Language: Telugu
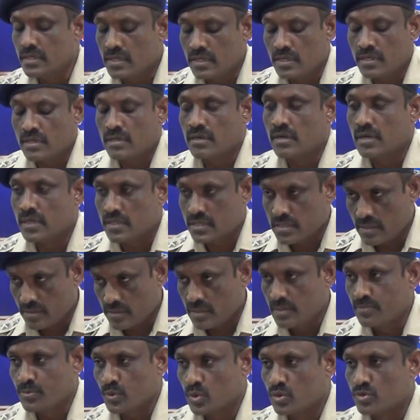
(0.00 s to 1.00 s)
ఇది గత
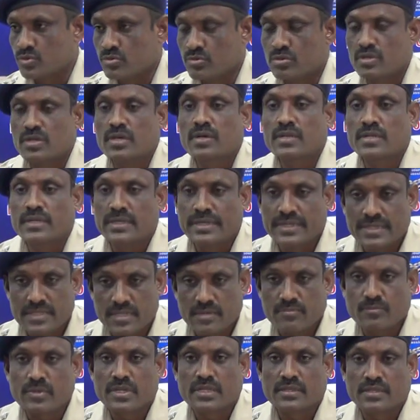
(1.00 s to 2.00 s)
ఇప్పుడు వస్తున్న
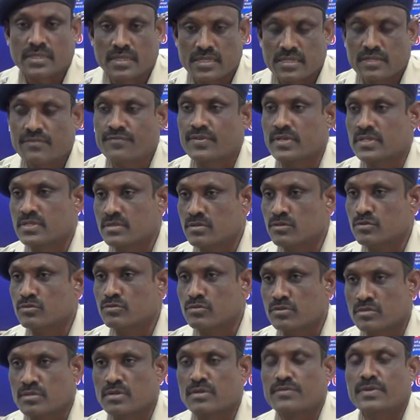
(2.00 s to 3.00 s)
డిసెంబర్ థర్టీ ఫస్ట్ని
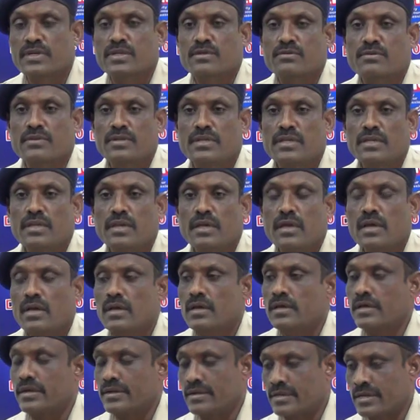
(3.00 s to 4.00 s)
దృష్టిలో పెట్టుకొని
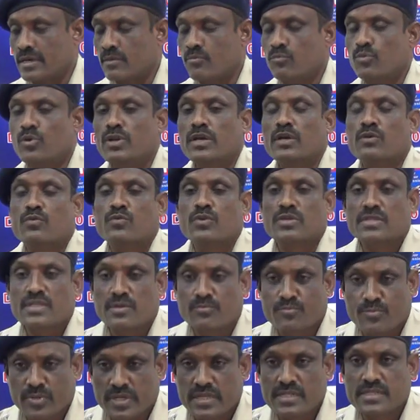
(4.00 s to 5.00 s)
డబ్బులు ఎక్కువ
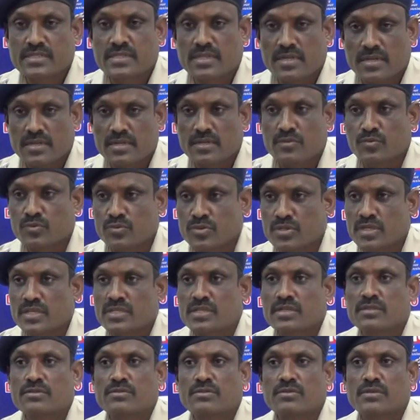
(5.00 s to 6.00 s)
సంపాదించాలనే
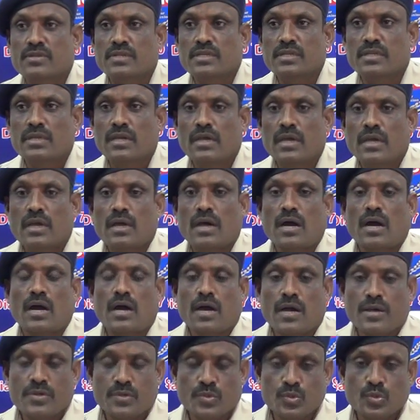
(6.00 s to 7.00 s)
ఉద్దేశంతో
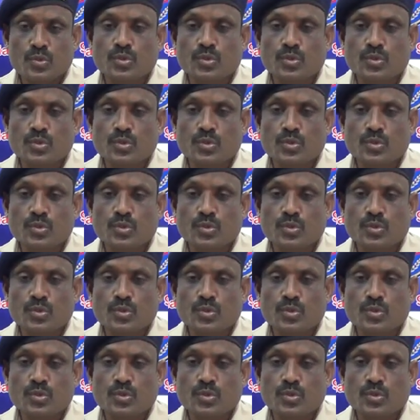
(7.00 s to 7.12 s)
ఆ